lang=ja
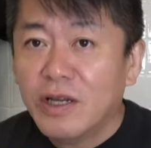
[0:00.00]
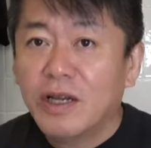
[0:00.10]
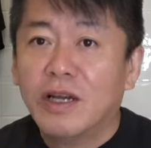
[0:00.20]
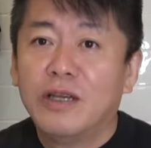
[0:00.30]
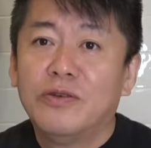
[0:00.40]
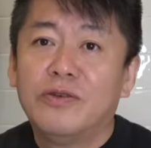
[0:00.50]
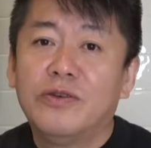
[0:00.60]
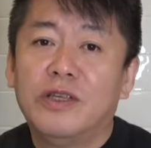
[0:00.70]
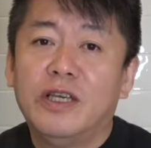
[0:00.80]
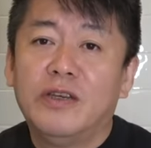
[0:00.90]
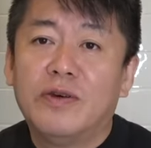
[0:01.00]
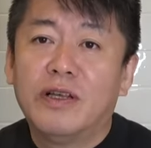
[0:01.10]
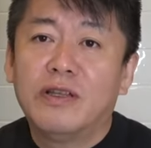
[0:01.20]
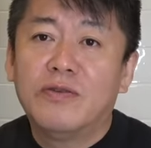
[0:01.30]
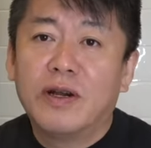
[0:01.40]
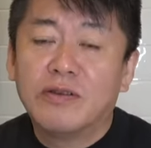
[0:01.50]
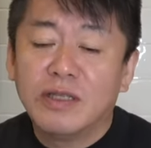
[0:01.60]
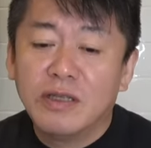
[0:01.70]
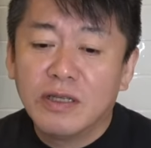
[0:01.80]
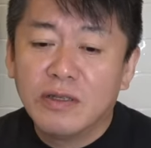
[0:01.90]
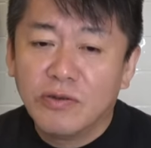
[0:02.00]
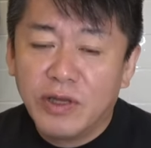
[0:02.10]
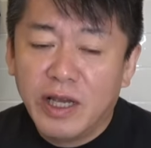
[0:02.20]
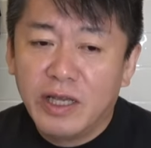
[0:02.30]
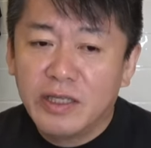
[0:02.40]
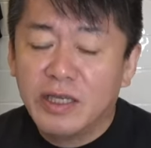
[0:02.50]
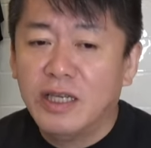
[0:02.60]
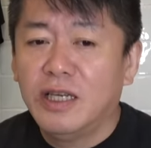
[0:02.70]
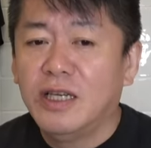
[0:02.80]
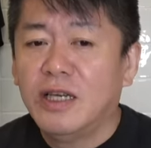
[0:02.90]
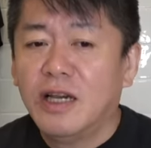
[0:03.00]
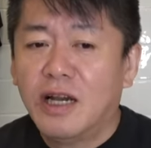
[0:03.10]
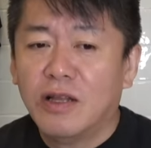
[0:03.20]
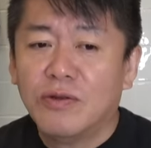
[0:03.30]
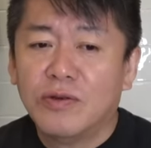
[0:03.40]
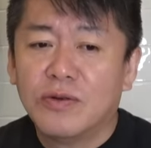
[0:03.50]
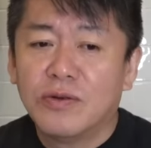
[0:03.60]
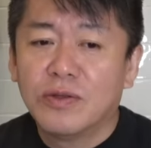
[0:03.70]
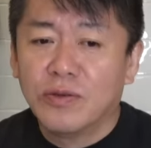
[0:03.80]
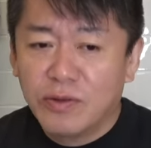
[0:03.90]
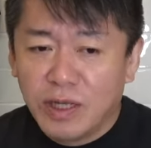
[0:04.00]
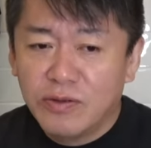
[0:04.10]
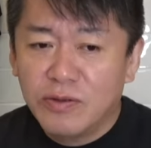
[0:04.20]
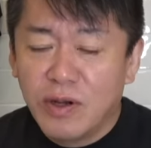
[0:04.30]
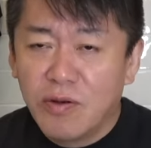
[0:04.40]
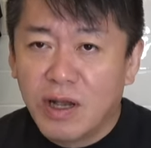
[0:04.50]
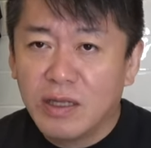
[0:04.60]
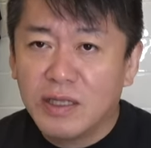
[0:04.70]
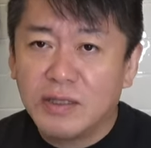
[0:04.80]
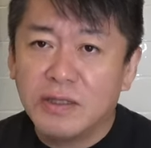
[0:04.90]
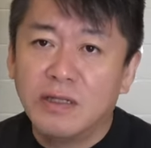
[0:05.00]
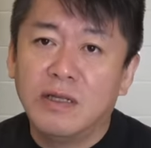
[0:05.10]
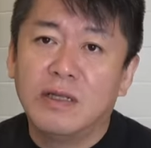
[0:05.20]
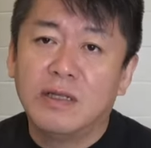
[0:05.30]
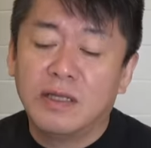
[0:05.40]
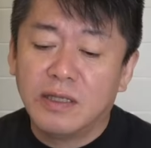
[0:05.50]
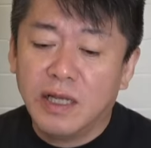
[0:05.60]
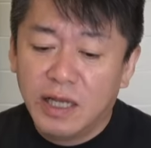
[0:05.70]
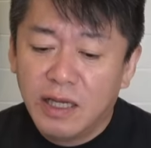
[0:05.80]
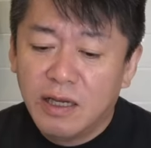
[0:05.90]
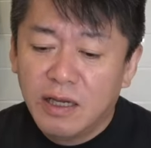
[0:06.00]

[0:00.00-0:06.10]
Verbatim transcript: というふうに言われているワクチンですので、ぜひあのそんなに不安を感じずにですね、